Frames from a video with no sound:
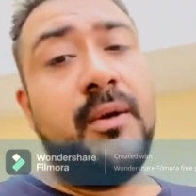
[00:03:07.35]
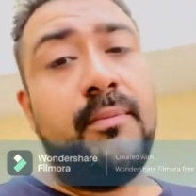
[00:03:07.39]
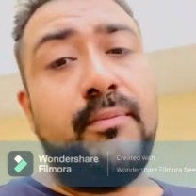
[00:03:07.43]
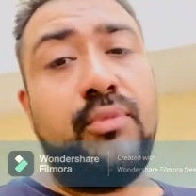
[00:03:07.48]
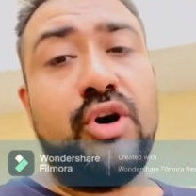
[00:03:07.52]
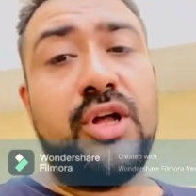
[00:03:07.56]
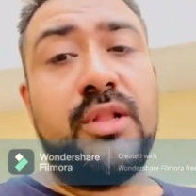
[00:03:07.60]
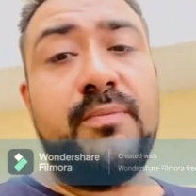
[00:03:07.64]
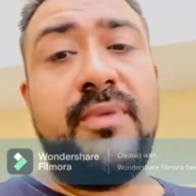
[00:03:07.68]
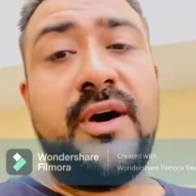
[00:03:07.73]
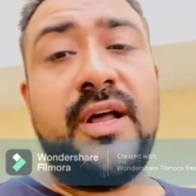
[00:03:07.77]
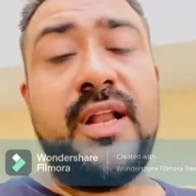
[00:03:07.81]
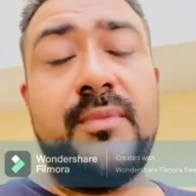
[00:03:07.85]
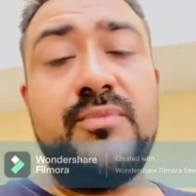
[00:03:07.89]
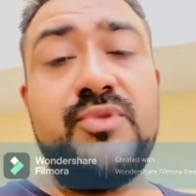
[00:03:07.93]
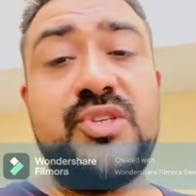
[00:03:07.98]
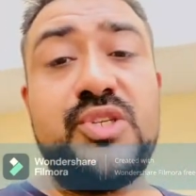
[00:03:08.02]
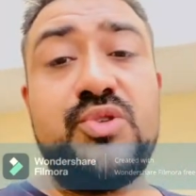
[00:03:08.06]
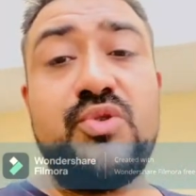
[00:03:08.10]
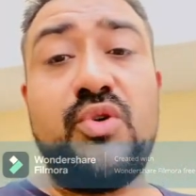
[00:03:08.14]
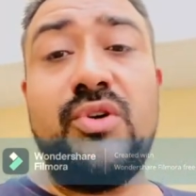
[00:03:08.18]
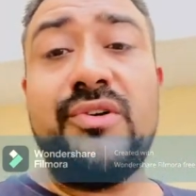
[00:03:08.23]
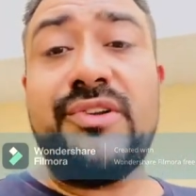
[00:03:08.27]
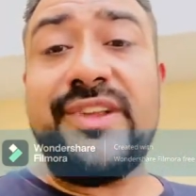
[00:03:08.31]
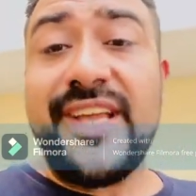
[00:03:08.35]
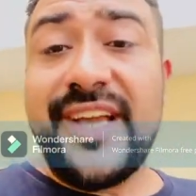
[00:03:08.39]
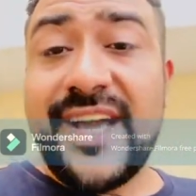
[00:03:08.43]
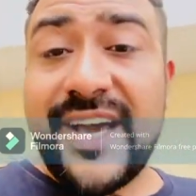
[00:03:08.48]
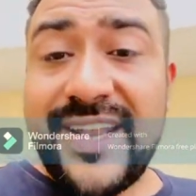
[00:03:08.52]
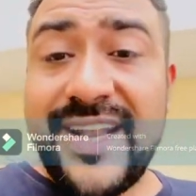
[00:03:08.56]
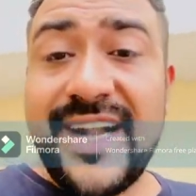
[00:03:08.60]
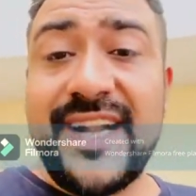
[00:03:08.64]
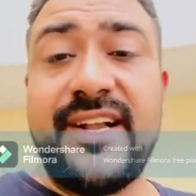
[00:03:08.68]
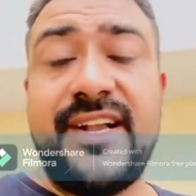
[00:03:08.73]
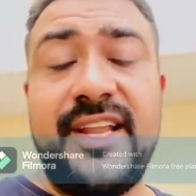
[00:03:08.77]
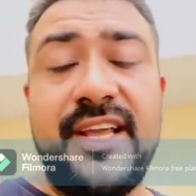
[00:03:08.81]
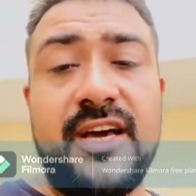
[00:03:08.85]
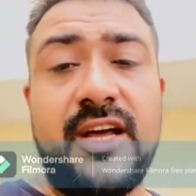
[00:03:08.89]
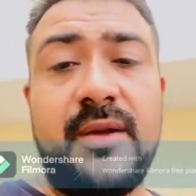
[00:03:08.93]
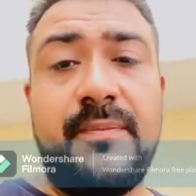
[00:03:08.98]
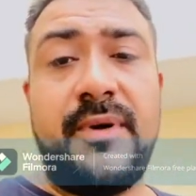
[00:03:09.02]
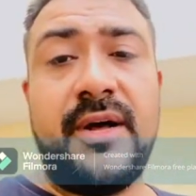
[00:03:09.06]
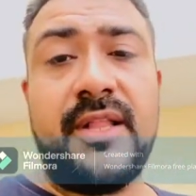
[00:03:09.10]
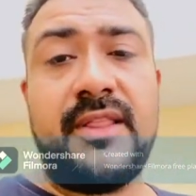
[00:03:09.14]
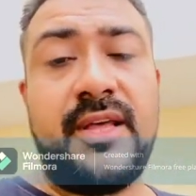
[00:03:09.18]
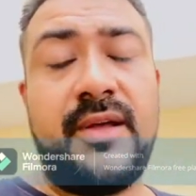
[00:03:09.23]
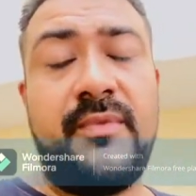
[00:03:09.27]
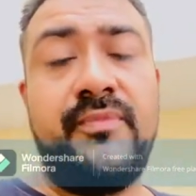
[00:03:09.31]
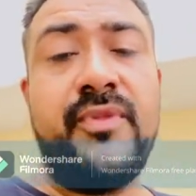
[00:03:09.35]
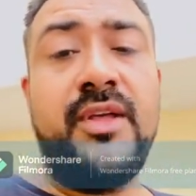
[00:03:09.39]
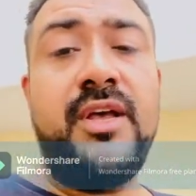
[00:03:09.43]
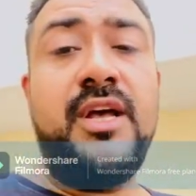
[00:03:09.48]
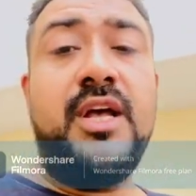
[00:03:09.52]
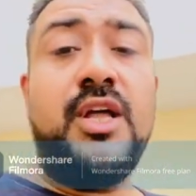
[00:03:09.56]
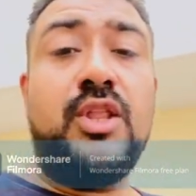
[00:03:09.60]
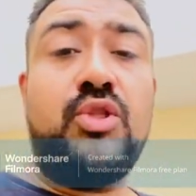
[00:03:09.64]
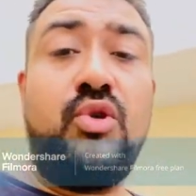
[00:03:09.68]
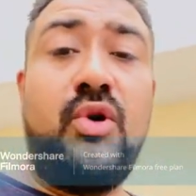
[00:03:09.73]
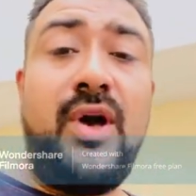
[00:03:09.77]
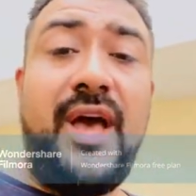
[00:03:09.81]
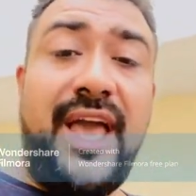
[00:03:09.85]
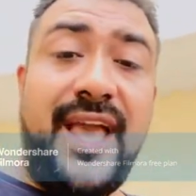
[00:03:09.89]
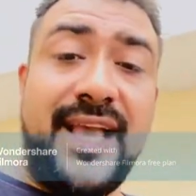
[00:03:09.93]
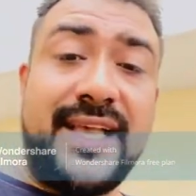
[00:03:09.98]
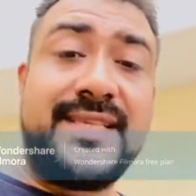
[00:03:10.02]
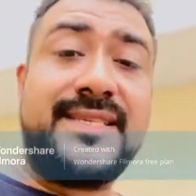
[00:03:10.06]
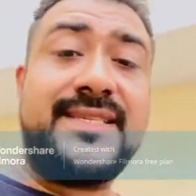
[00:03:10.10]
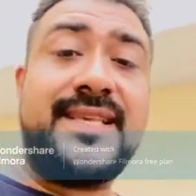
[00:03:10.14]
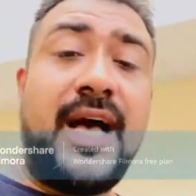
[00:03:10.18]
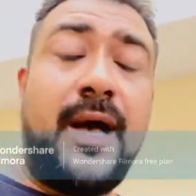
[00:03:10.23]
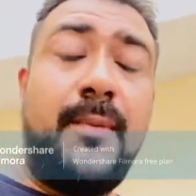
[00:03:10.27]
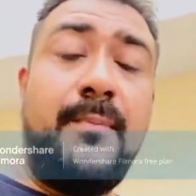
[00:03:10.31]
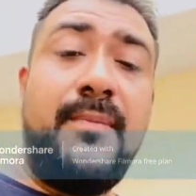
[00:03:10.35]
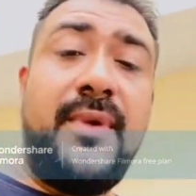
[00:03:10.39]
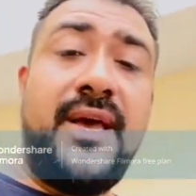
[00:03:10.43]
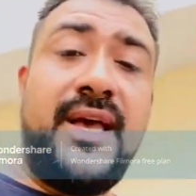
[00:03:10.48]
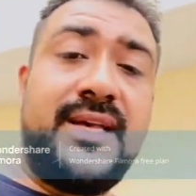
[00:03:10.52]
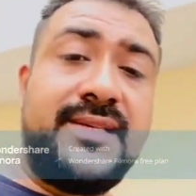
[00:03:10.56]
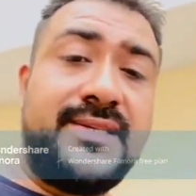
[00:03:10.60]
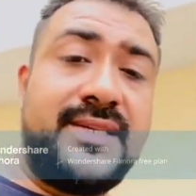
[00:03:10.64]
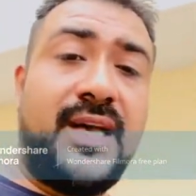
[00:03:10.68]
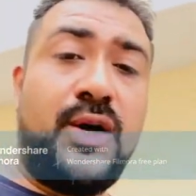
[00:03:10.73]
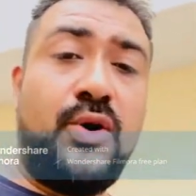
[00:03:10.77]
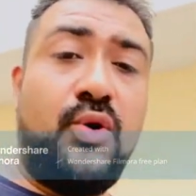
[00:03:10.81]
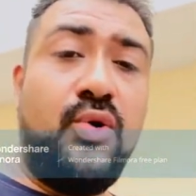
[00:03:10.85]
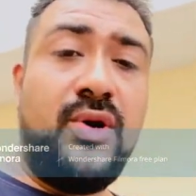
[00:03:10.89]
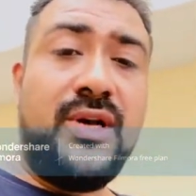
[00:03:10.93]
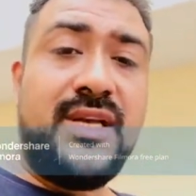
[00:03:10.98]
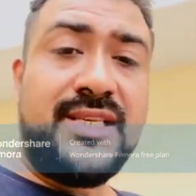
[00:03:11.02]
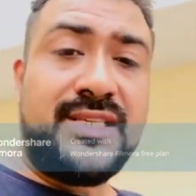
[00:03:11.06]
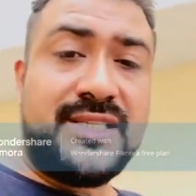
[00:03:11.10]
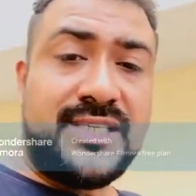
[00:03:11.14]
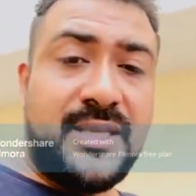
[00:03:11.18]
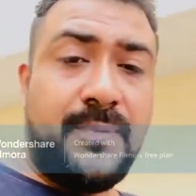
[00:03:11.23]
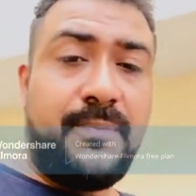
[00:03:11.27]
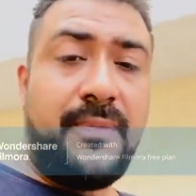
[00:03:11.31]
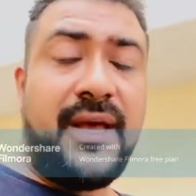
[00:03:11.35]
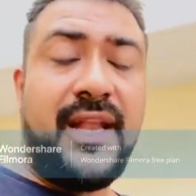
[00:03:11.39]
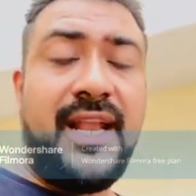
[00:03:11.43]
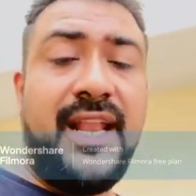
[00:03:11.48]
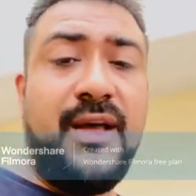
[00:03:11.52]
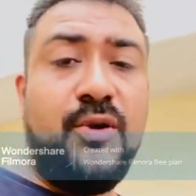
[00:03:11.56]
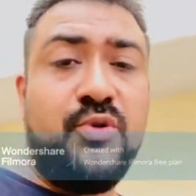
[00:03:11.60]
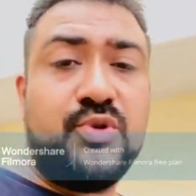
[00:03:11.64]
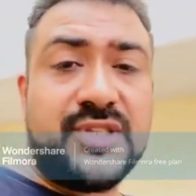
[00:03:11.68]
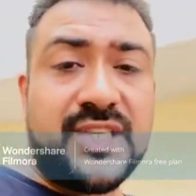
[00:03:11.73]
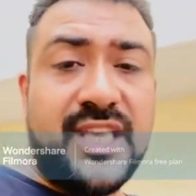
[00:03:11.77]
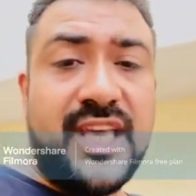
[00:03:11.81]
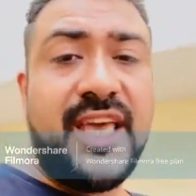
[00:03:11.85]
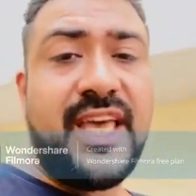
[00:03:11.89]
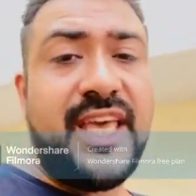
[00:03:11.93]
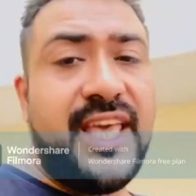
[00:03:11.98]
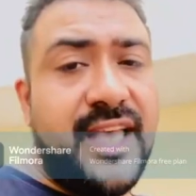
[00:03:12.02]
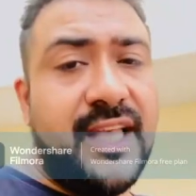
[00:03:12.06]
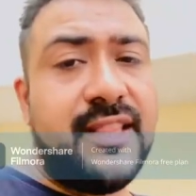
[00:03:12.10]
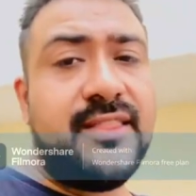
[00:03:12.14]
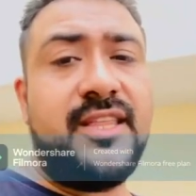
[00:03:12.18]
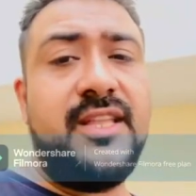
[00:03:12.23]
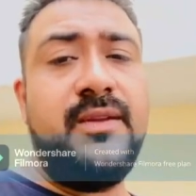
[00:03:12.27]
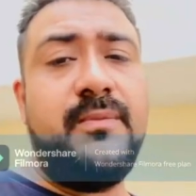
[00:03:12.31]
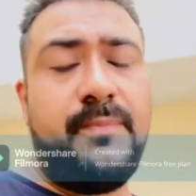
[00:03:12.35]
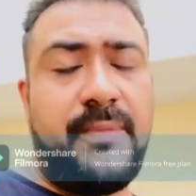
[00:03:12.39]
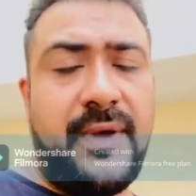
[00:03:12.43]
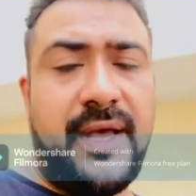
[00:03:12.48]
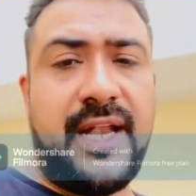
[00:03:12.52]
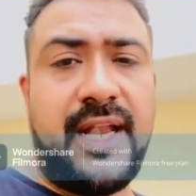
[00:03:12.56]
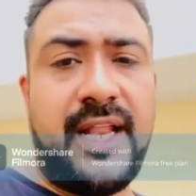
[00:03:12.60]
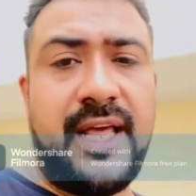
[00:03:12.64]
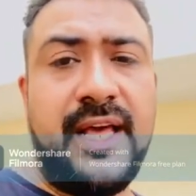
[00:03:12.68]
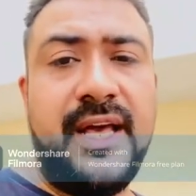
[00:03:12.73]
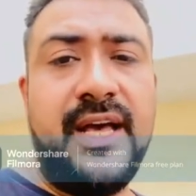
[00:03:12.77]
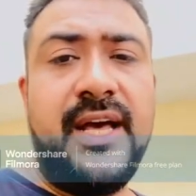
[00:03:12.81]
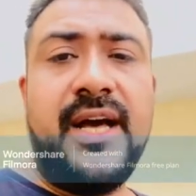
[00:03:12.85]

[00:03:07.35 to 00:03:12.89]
बहुत बार हम चीज़ों को रिकनेक्ट नहीं कर पाते हैं तो एग्जाम में ऐसा हो इससे पहले उसके एक दिन पहले